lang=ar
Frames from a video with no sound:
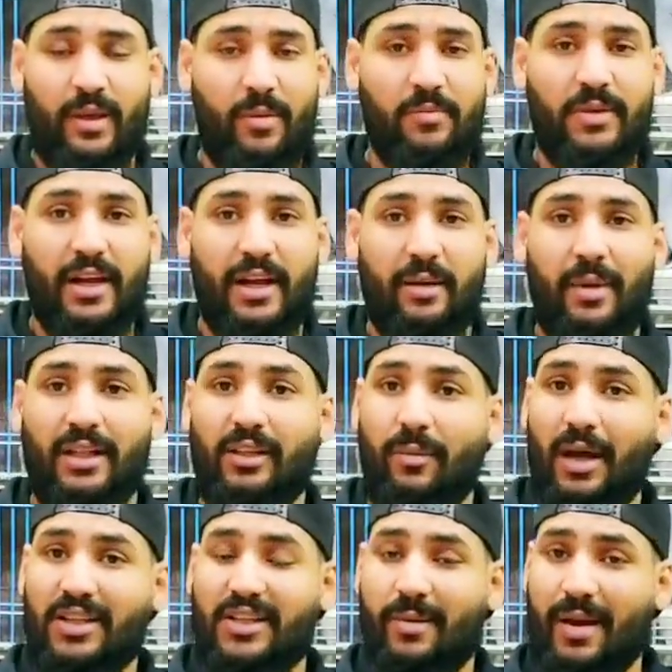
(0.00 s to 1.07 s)
تمام كده يا جماعة
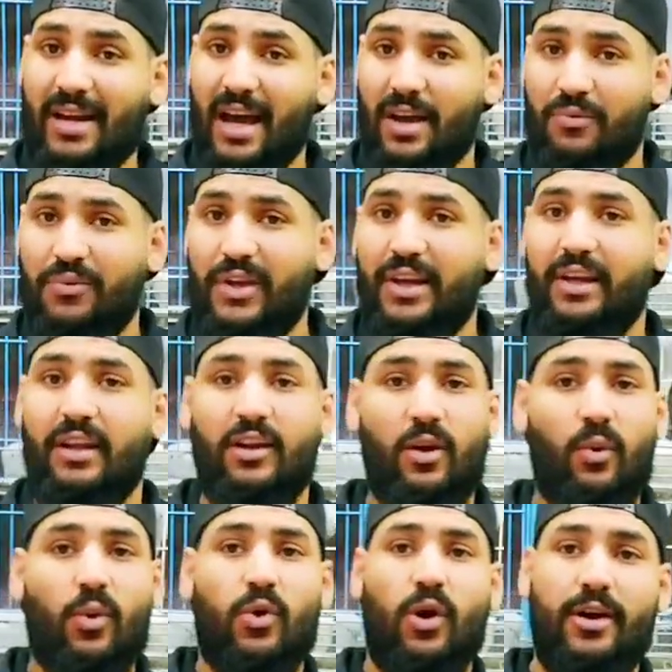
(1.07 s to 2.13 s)
طبعا زي ما احنا عارفين ان
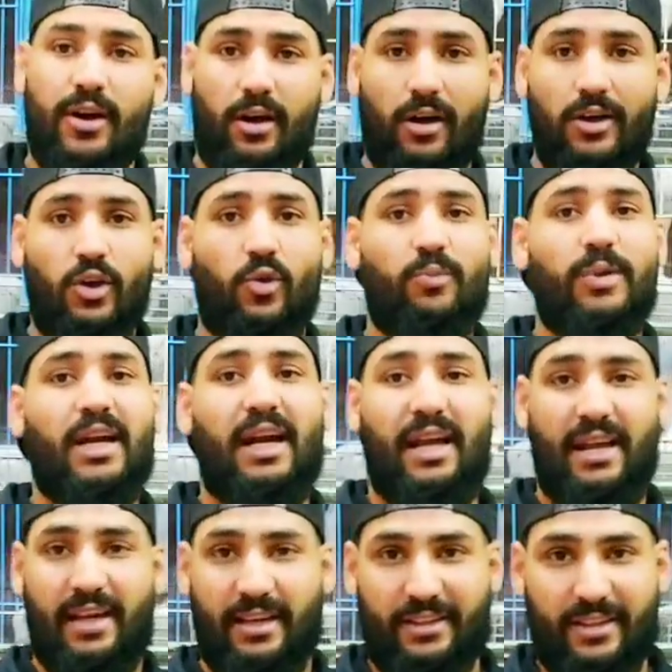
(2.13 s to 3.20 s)
الوقاية خير من
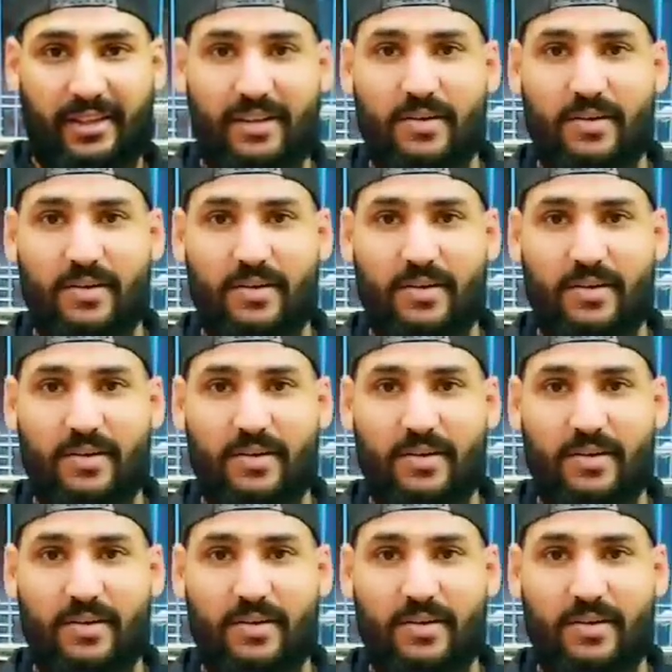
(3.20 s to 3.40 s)
العلاج